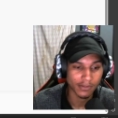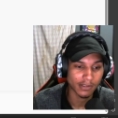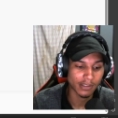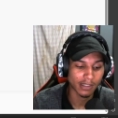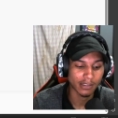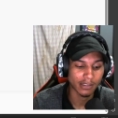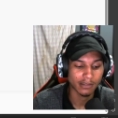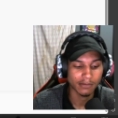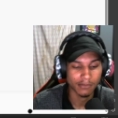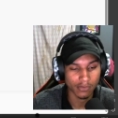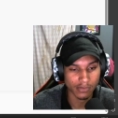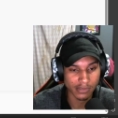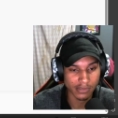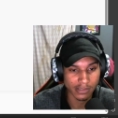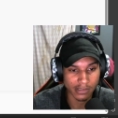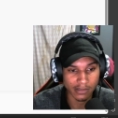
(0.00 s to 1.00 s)
E aí,
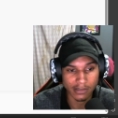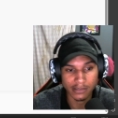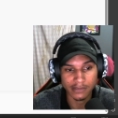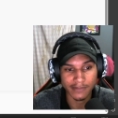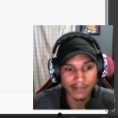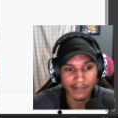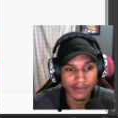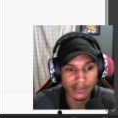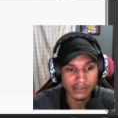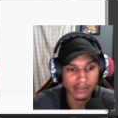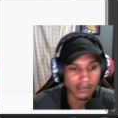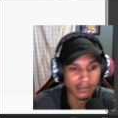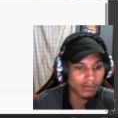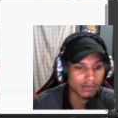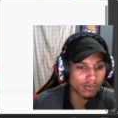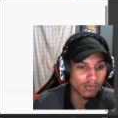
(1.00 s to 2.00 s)
com certeza a gente vai ver
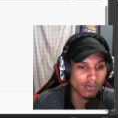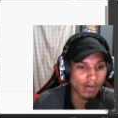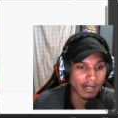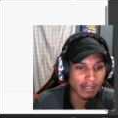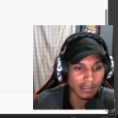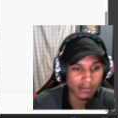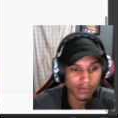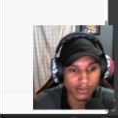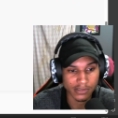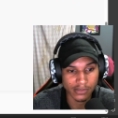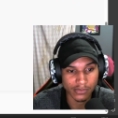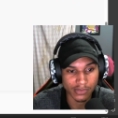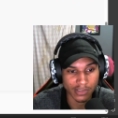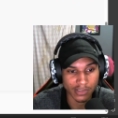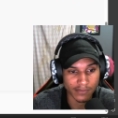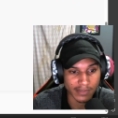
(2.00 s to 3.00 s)
se o A14
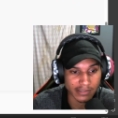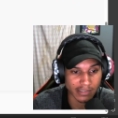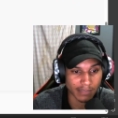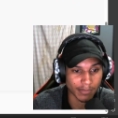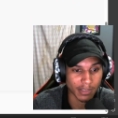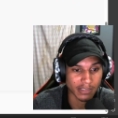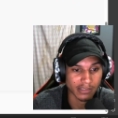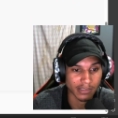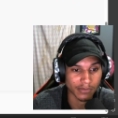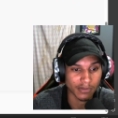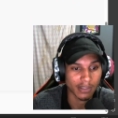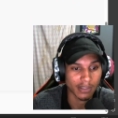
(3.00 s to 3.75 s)
5G vai estar aparecendo